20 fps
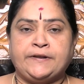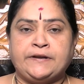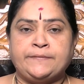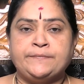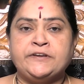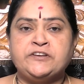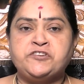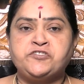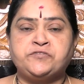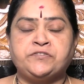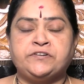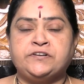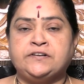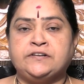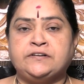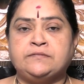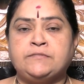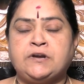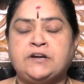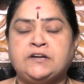ఆ పరమేశ్వరుడు
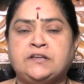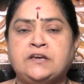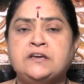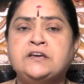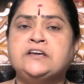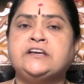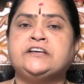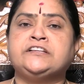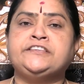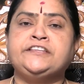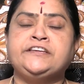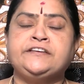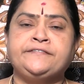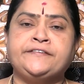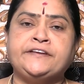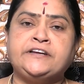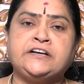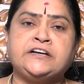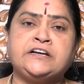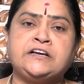అనమాట దీని
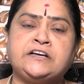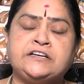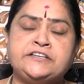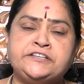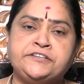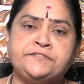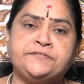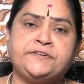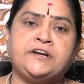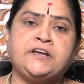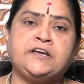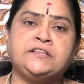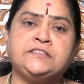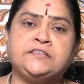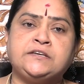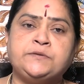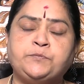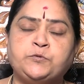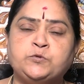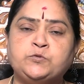వెనక
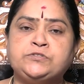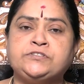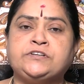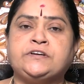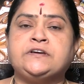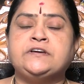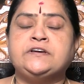శివరాత్రి పూజ